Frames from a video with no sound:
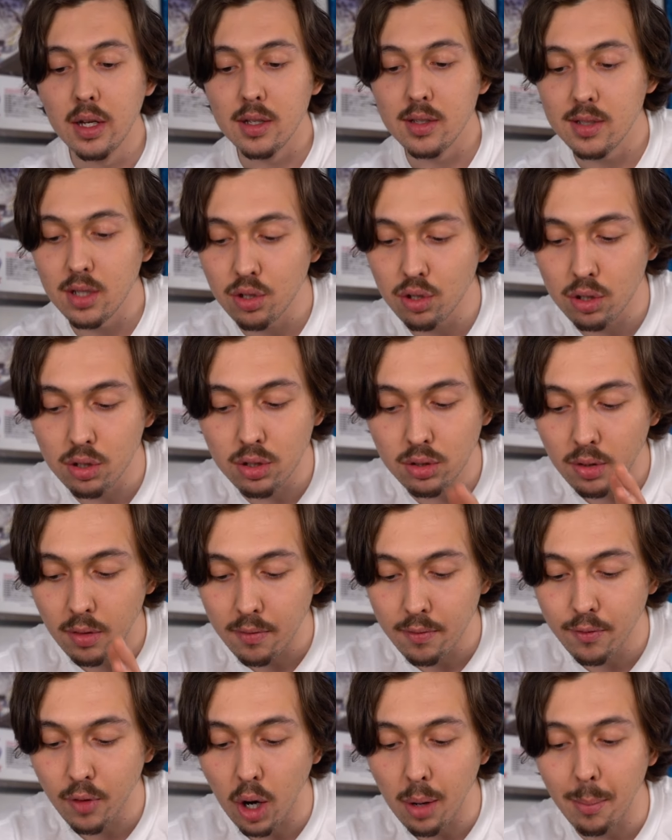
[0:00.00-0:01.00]
C'est juste
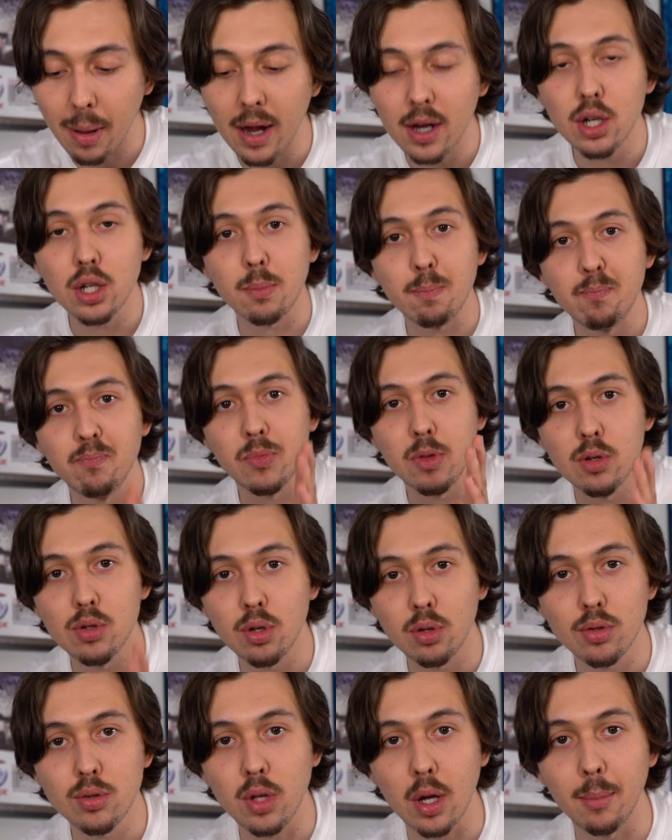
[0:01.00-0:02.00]
fromage,
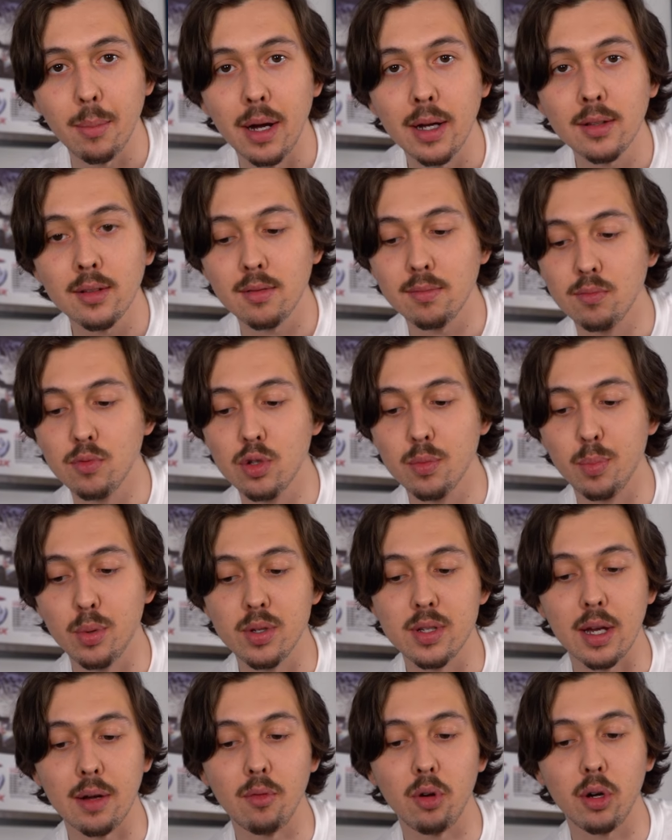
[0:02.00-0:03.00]
sauce tomate. Tu
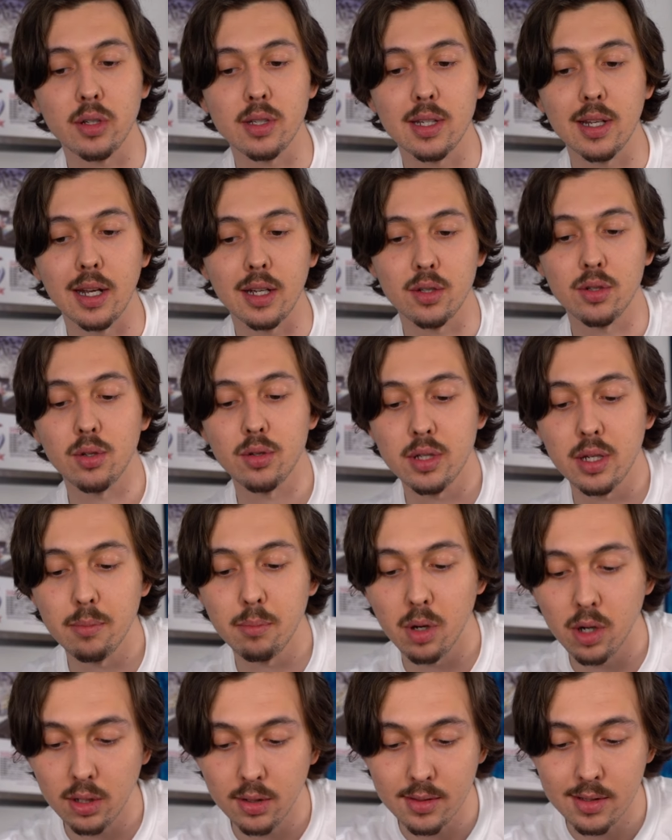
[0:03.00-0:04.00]
peux savoir si la sauce est
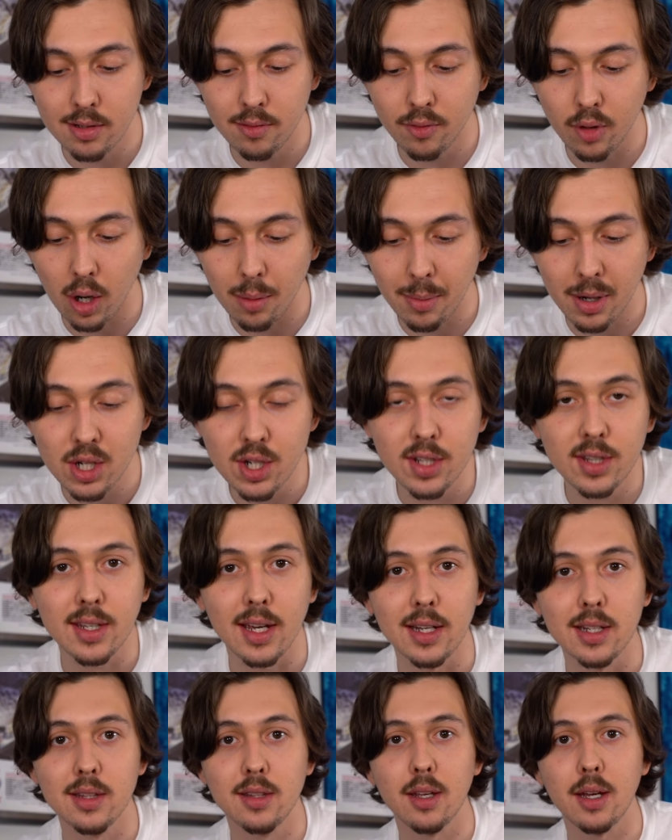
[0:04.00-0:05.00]
bonne, si le fromage est de
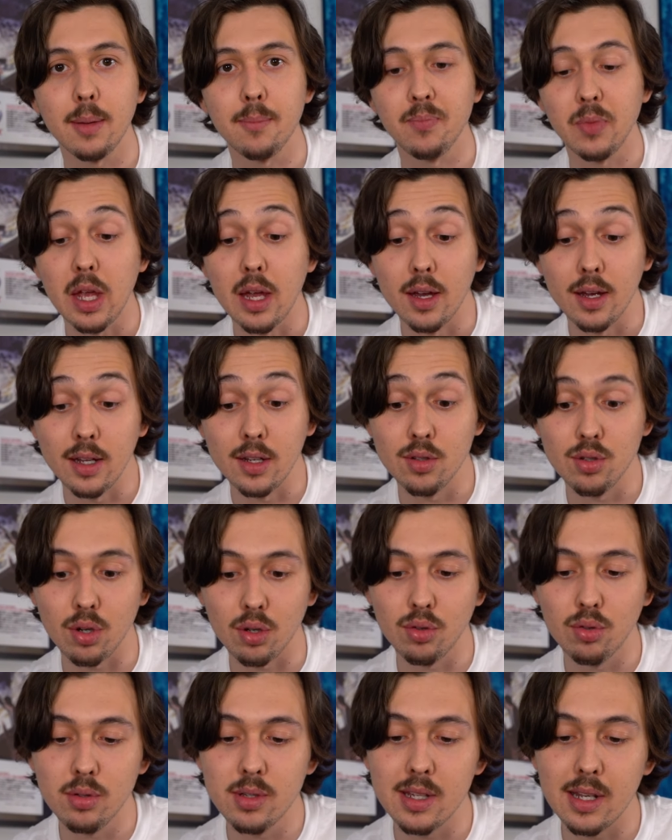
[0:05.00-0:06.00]
qualité et
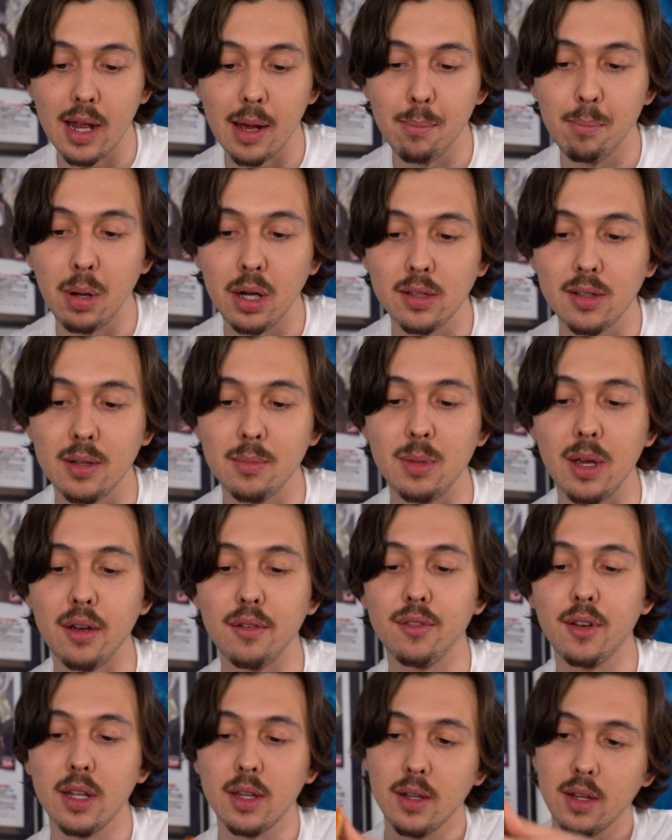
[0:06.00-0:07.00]
surtout si la pâte est bien
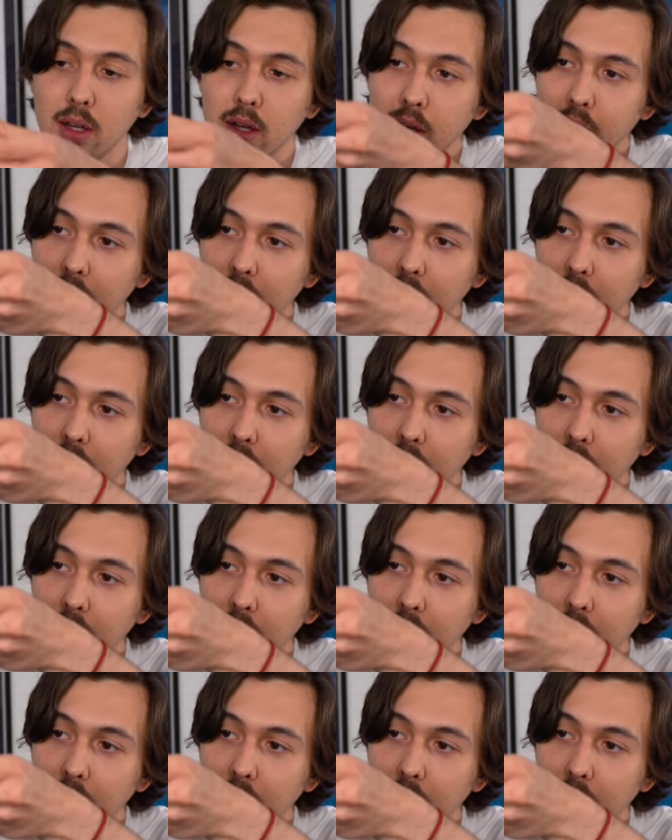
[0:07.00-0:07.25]
faite.